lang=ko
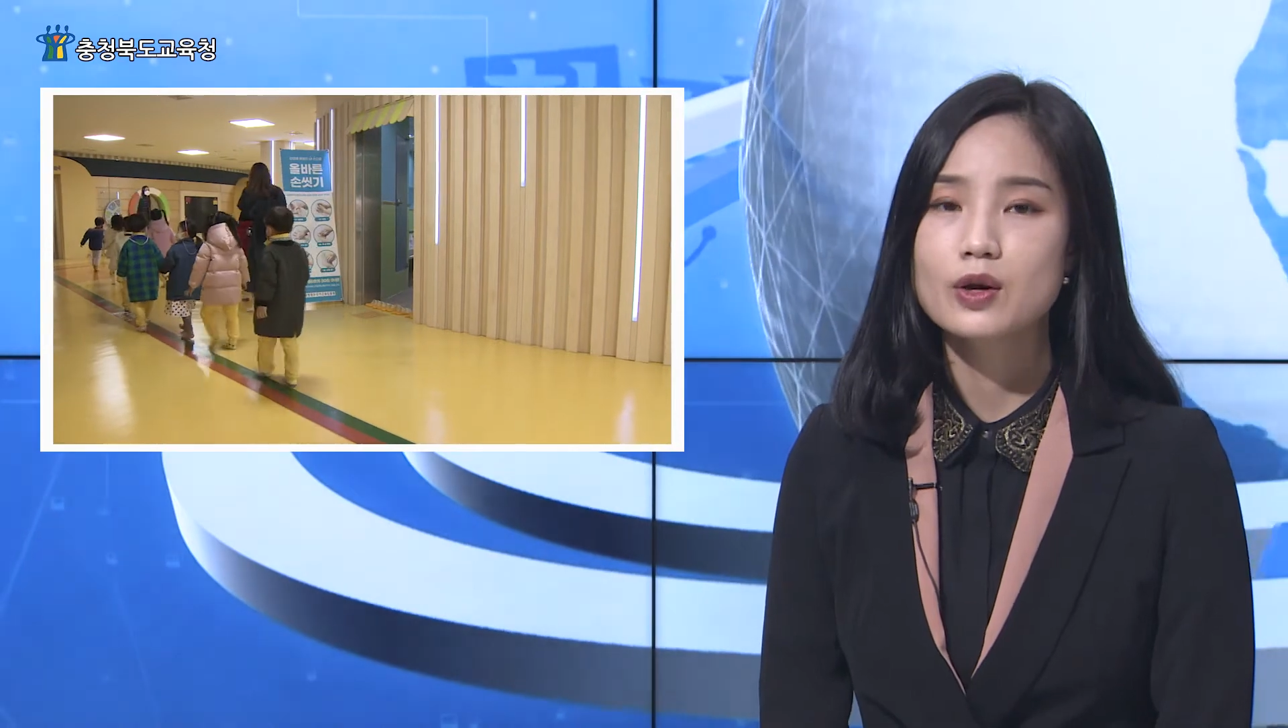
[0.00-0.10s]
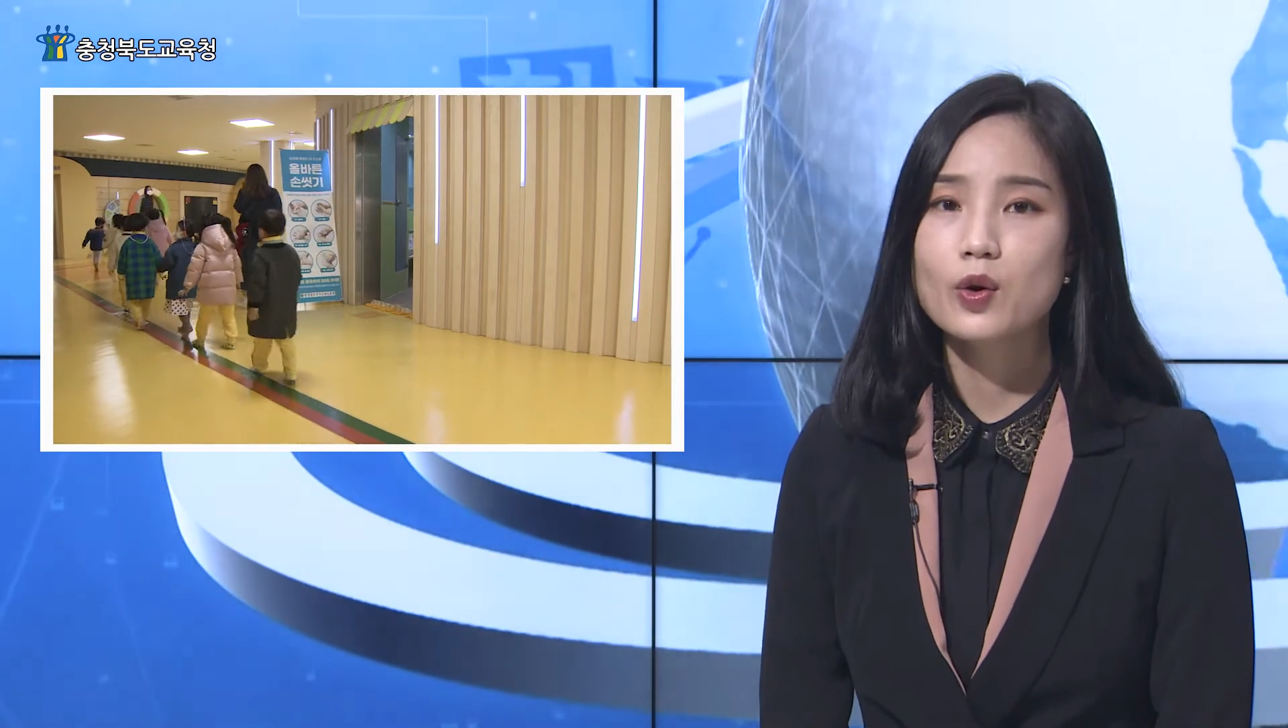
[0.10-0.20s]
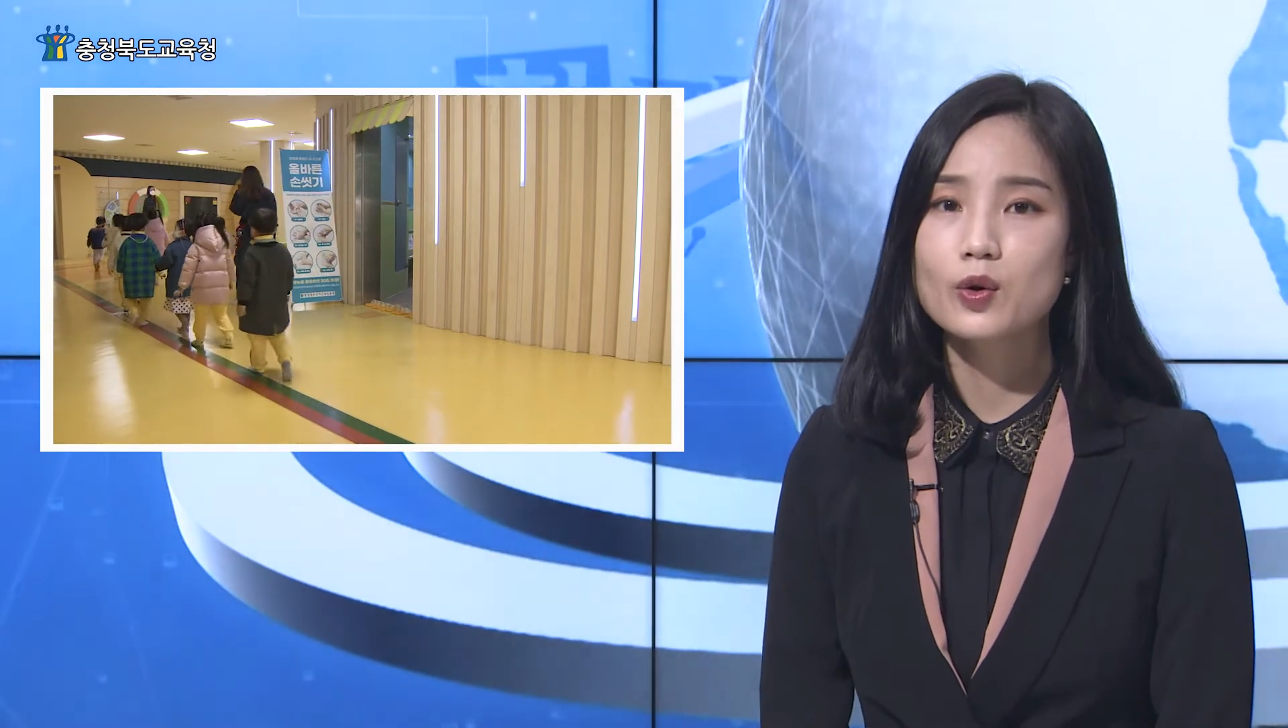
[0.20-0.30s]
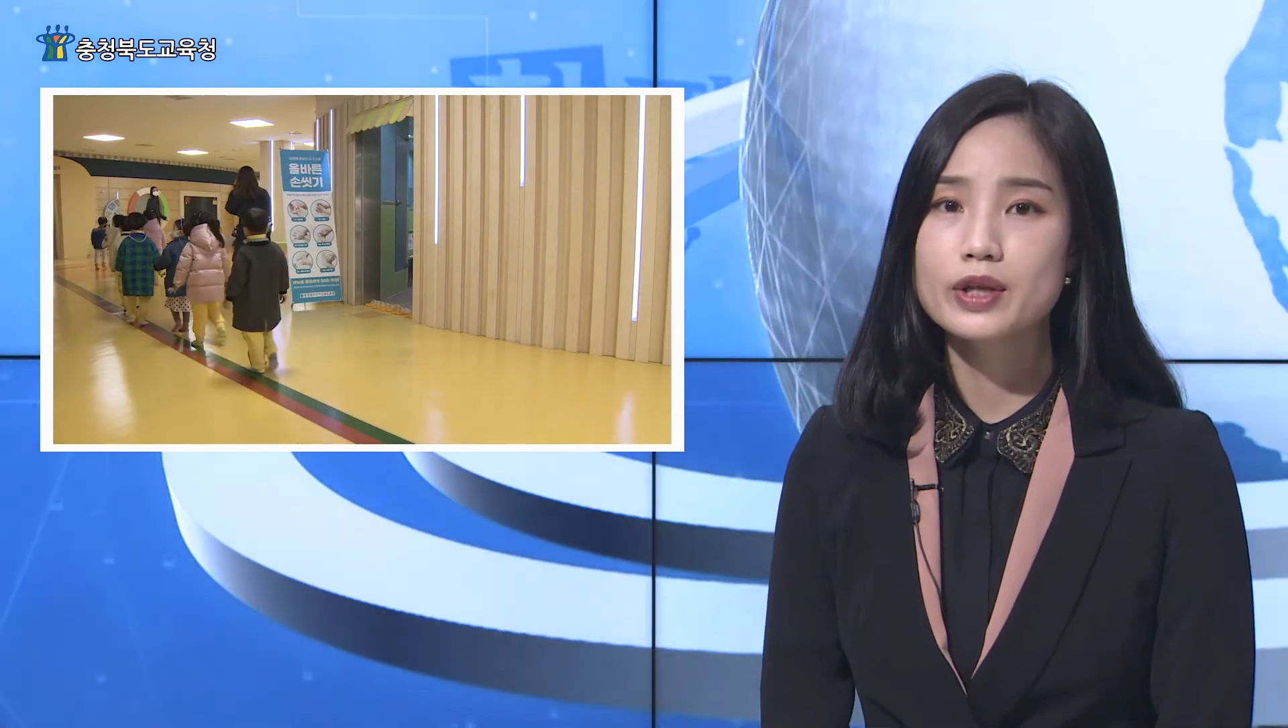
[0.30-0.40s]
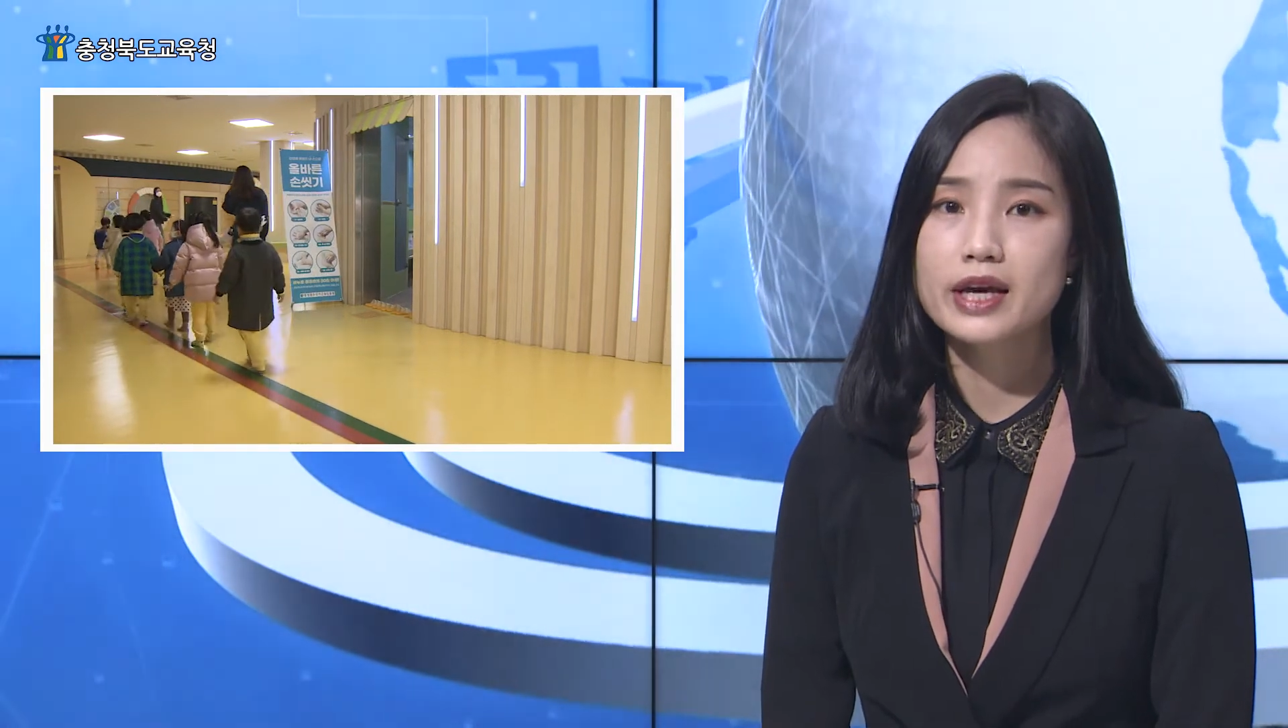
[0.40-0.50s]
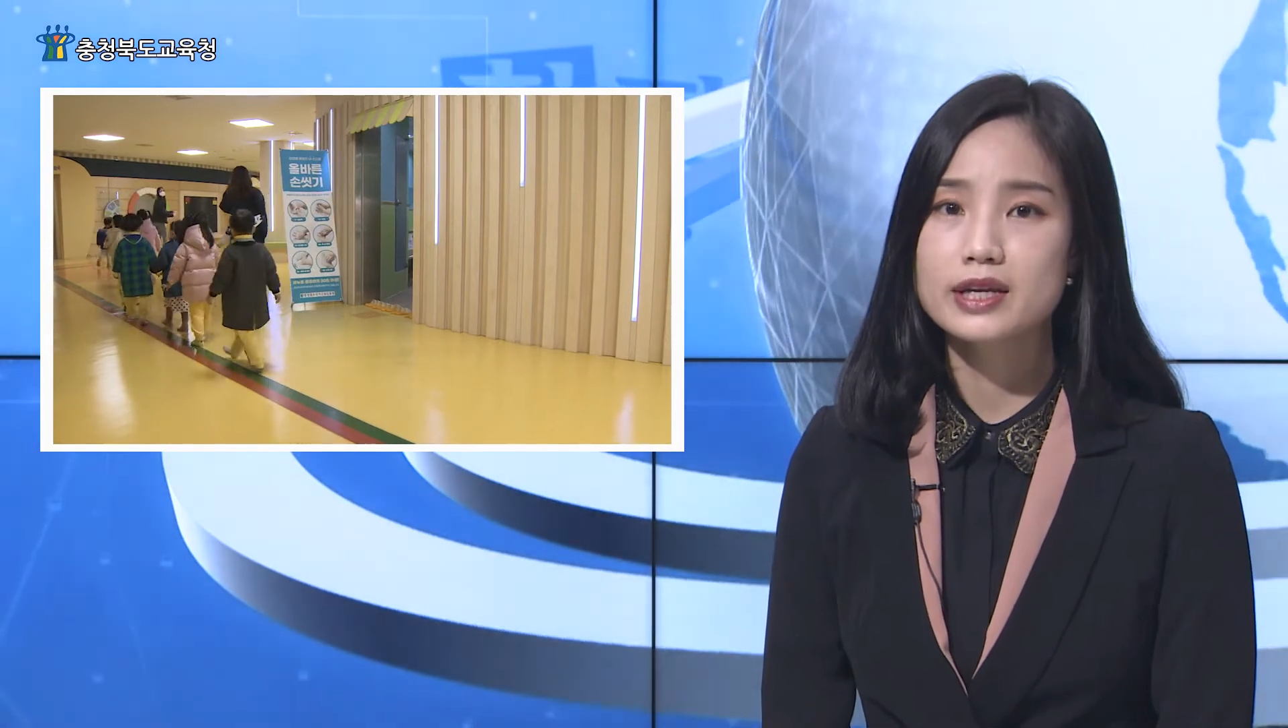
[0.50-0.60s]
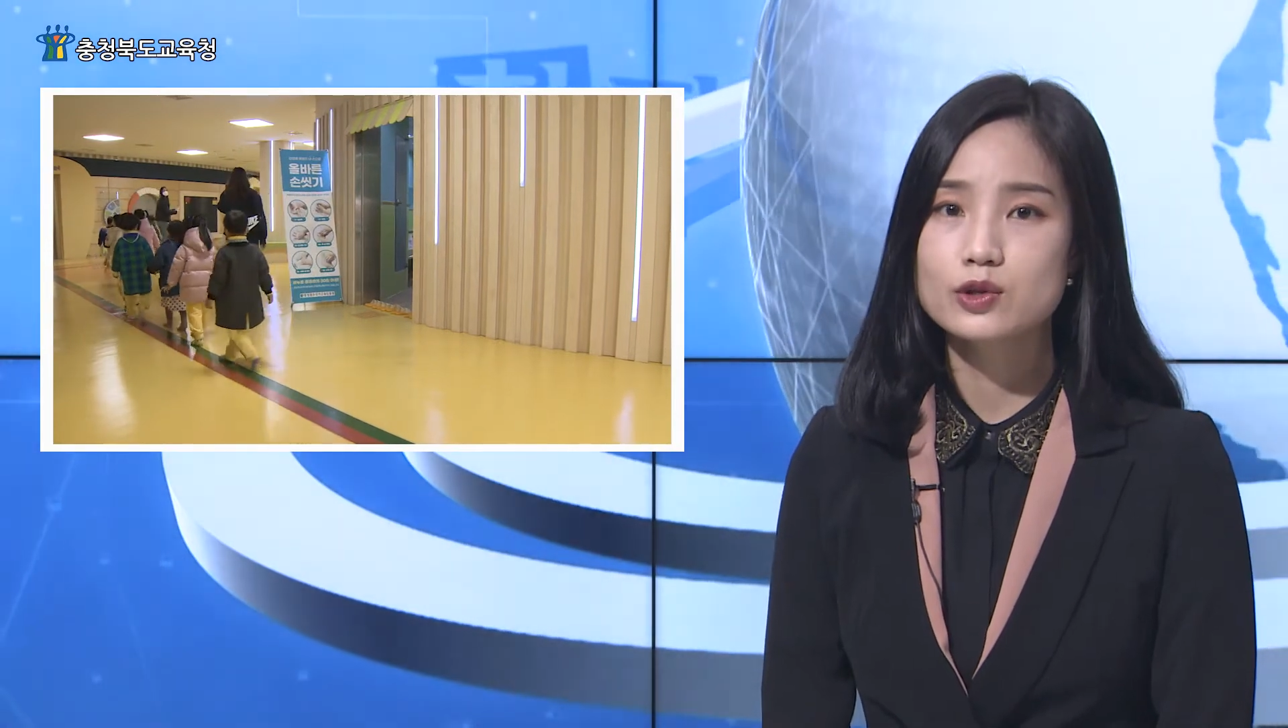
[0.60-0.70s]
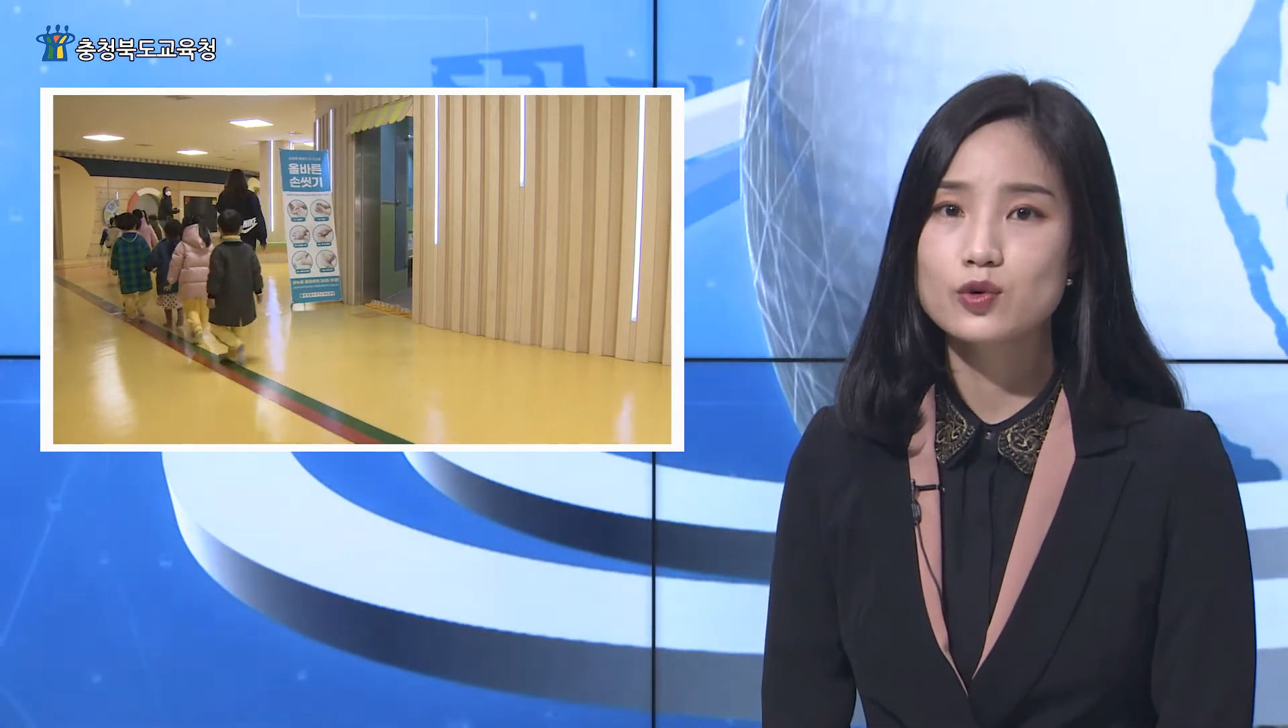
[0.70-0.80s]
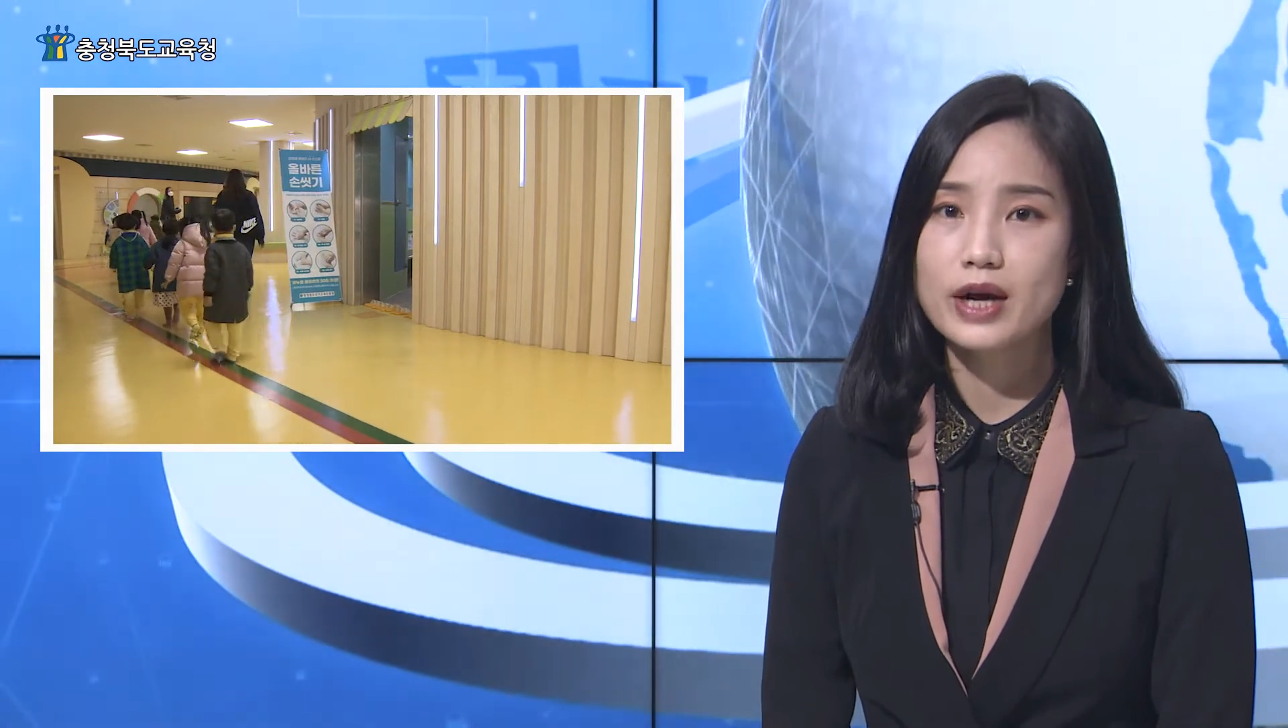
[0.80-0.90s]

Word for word: 코로나19